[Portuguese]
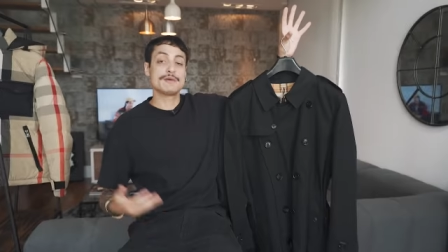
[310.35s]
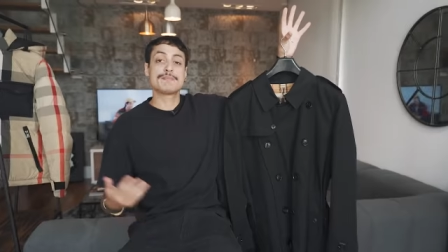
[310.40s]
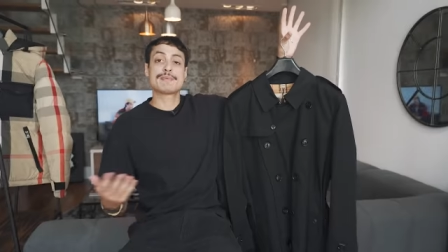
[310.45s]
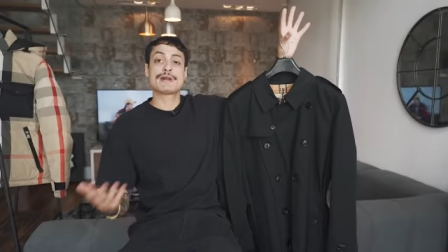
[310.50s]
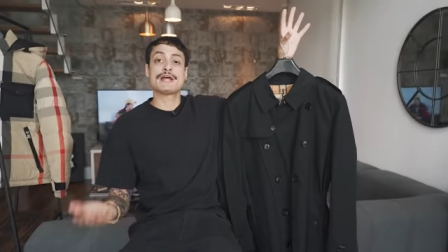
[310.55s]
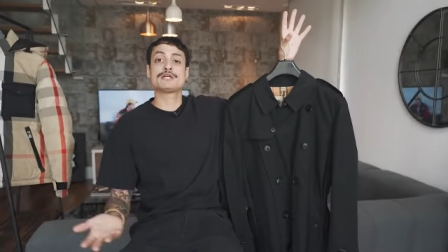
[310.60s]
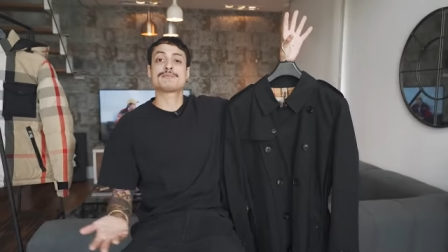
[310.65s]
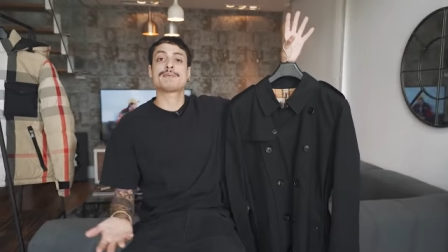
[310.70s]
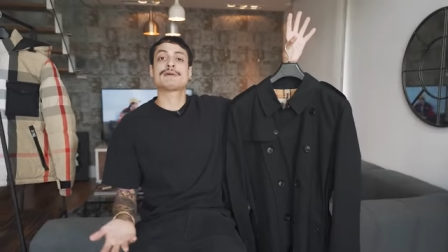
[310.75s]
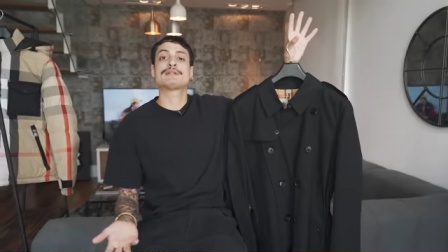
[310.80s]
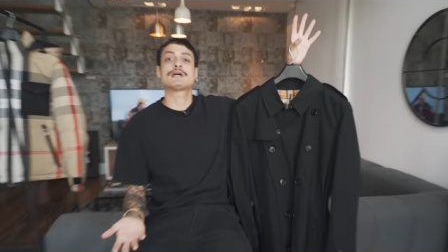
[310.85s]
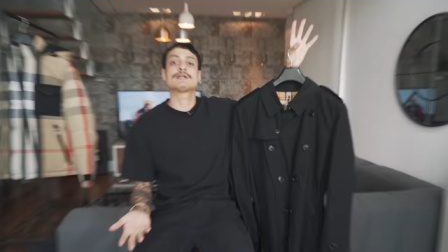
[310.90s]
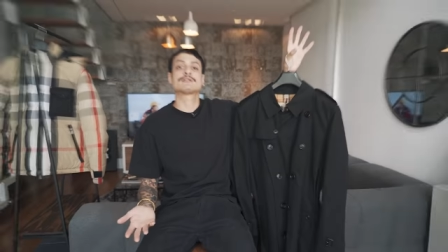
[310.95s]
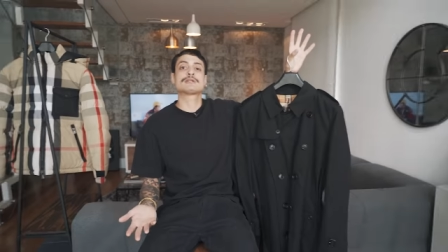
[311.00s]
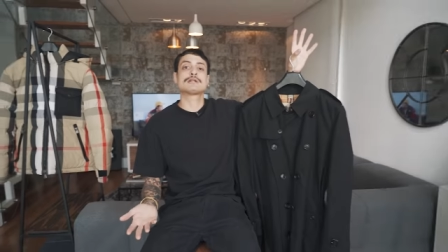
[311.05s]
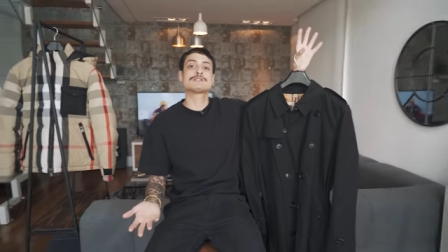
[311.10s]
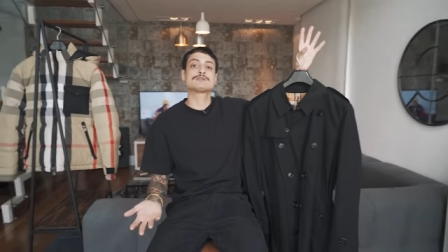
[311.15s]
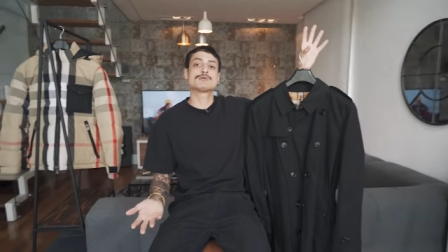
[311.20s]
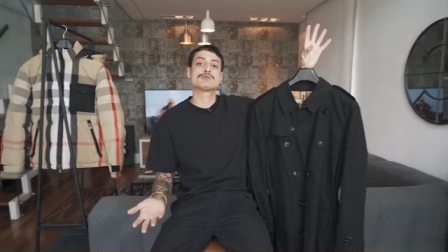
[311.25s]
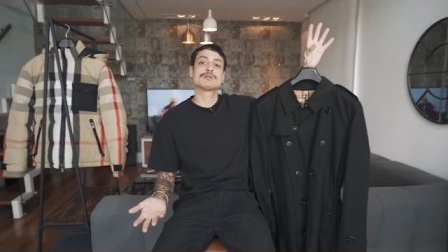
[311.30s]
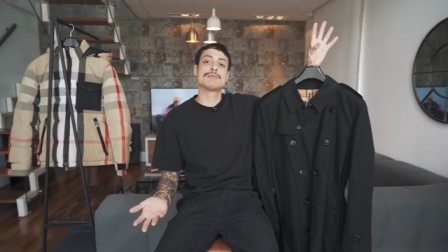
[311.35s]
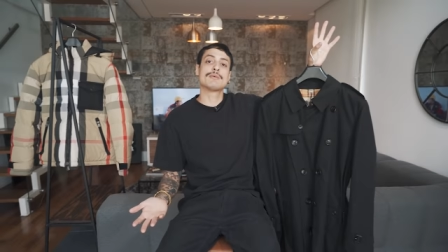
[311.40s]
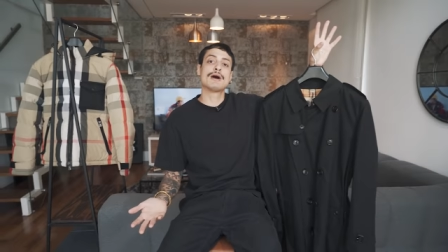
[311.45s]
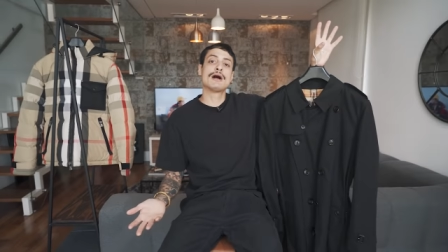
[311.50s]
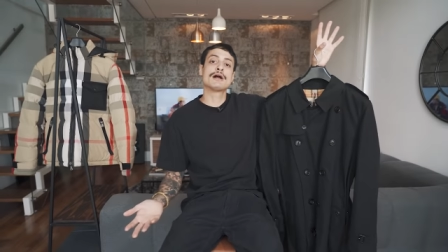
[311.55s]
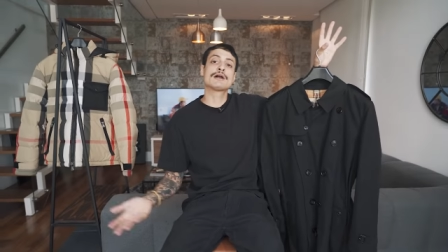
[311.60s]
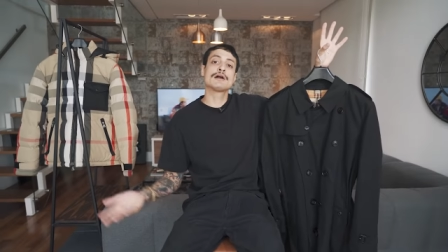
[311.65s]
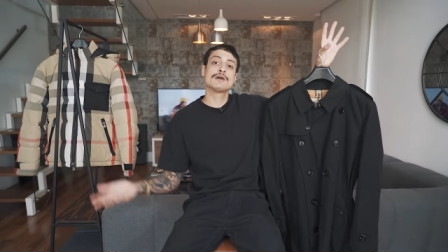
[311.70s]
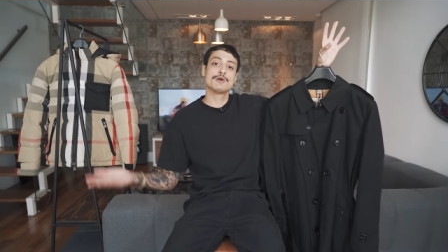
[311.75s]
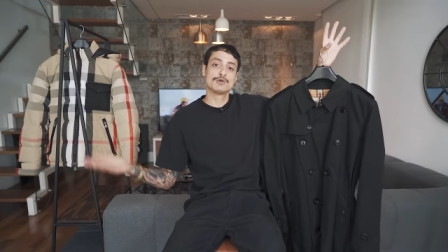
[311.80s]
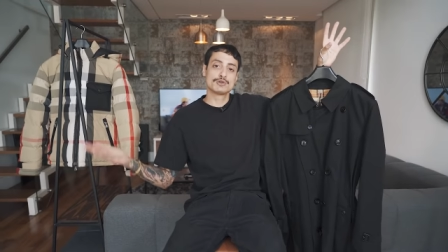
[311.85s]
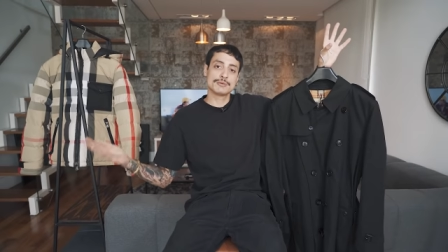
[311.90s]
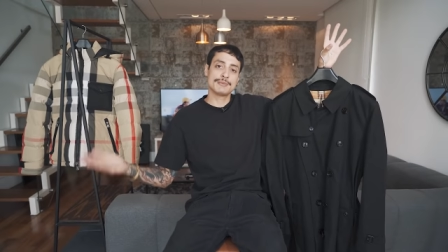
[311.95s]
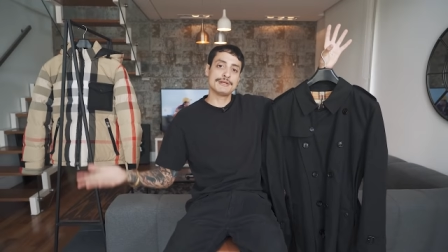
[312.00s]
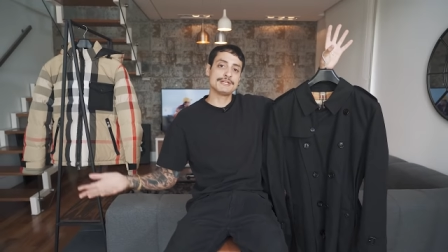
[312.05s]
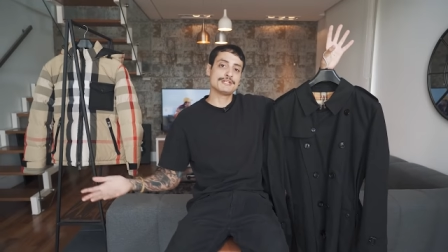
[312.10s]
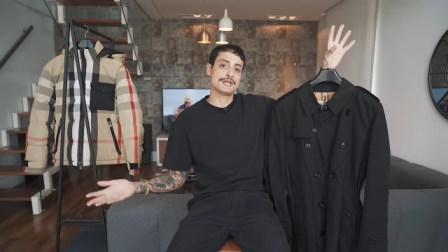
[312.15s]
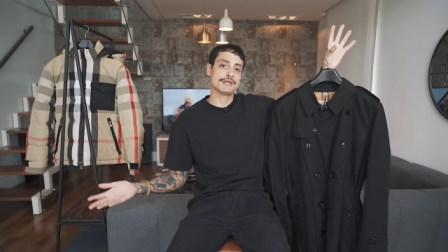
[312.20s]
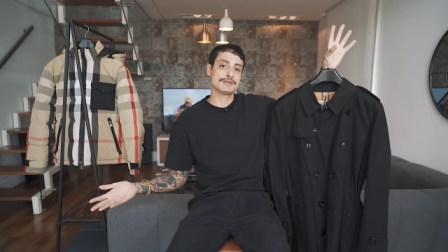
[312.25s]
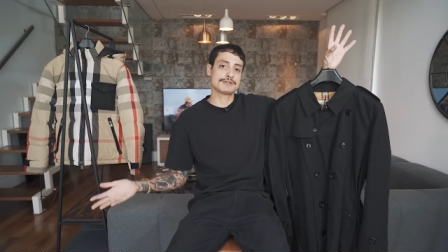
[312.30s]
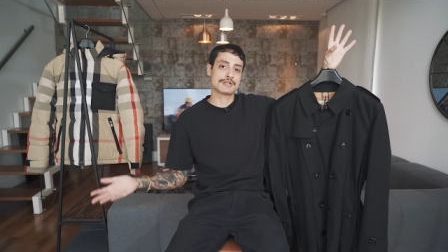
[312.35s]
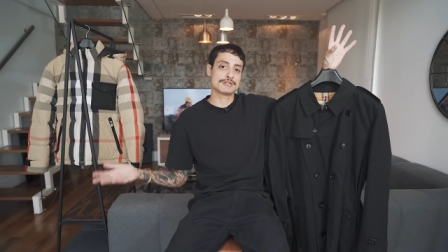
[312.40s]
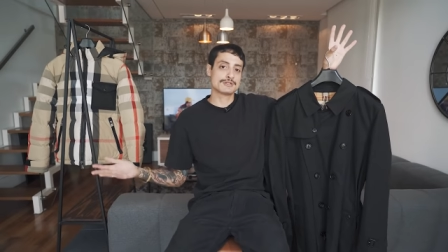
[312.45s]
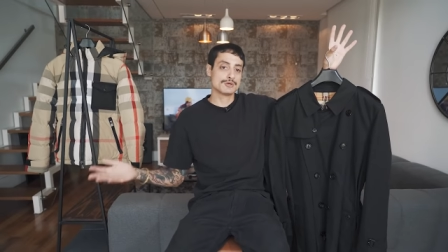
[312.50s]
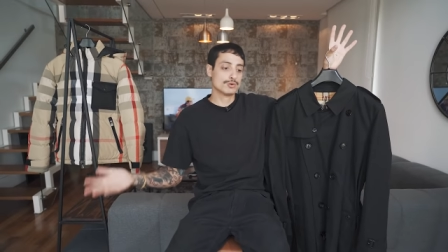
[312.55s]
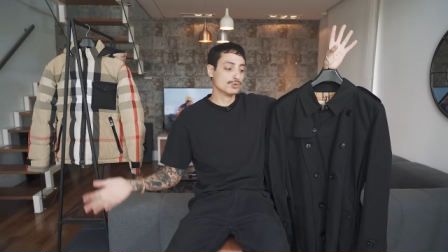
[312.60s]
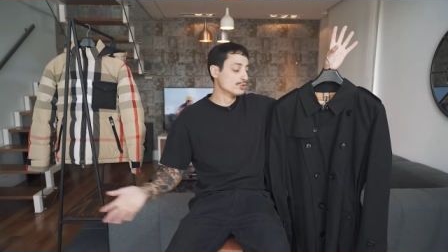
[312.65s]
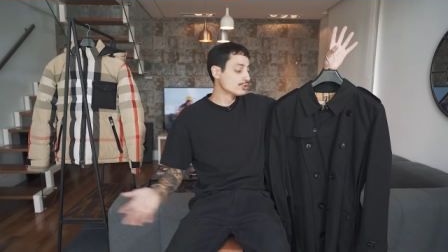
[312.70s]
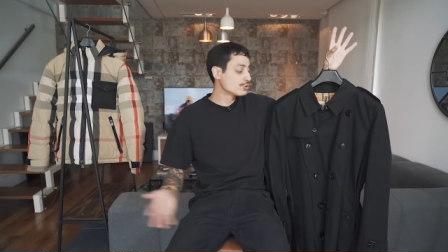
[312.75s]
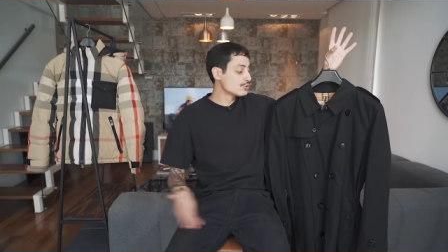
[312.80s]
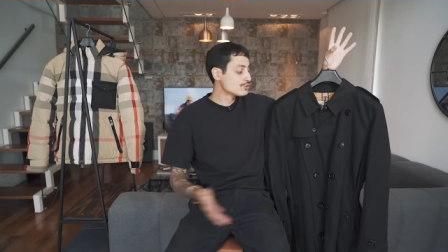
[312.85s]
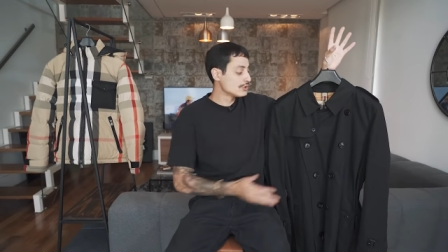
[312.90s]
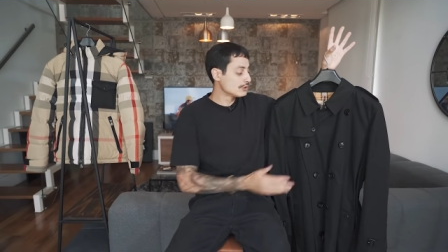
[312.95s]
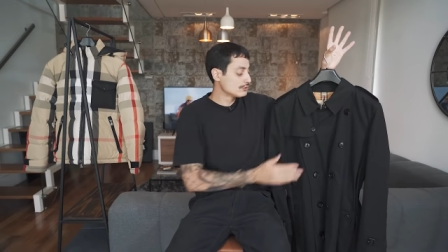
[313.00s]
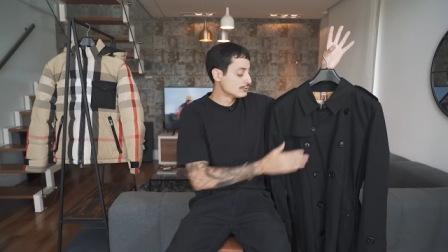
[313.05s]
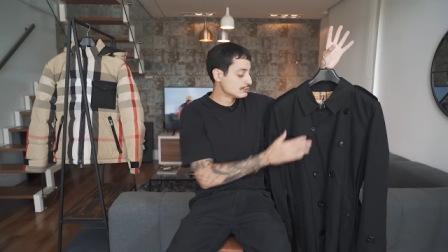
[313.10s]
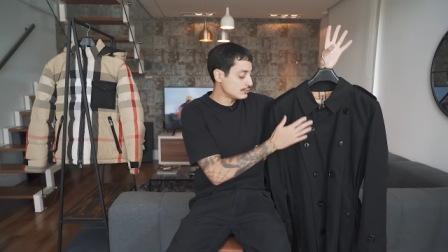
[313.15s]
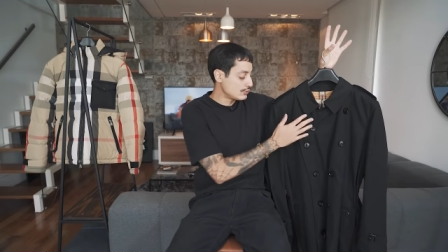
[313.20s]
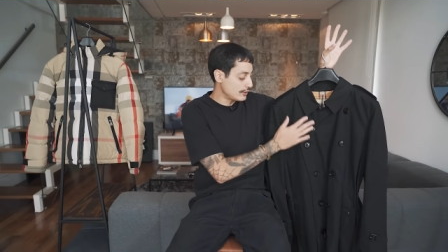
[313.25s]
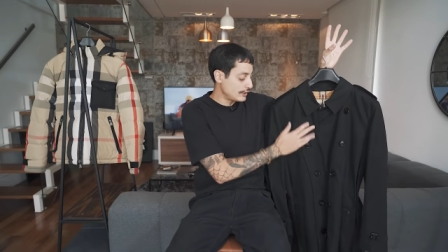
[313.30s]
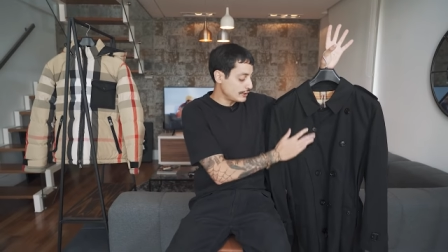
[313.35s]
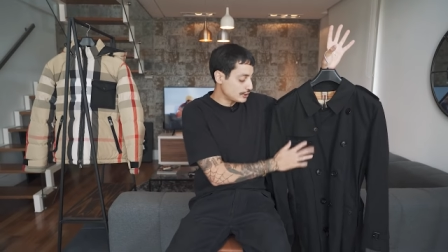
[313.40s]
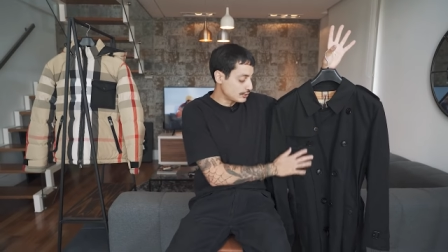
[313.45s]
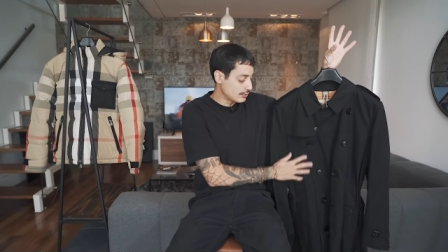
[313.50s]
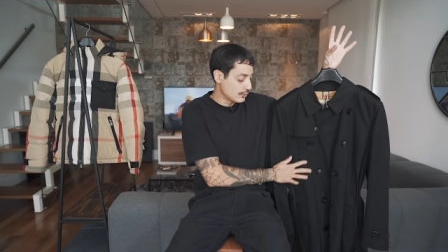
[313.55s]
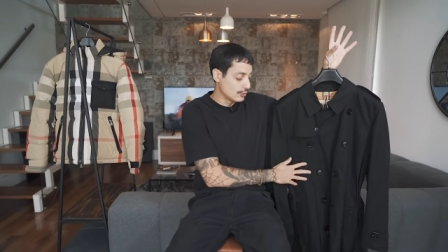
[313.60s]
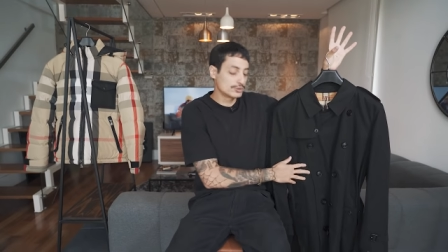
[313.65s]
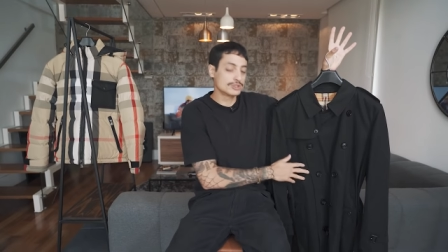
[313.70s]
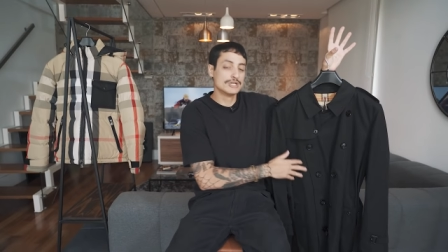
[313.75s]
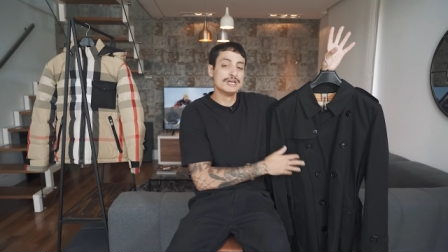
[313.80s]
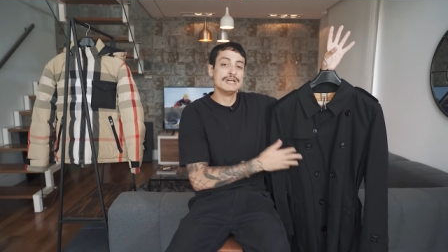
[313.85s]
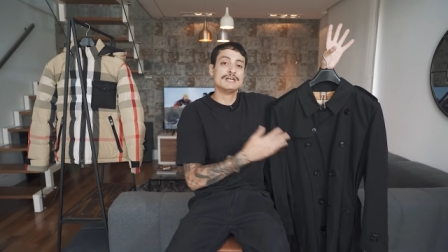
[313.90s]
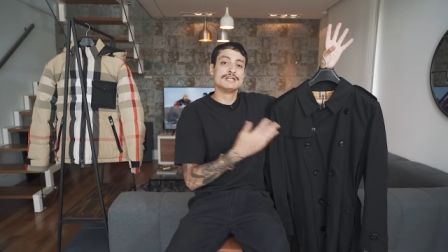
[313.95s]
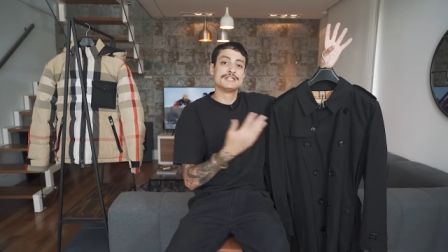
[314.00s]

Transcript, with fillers: E para respeitar a tradição da marca, eu também tinha que trazer um look usando um trench coat,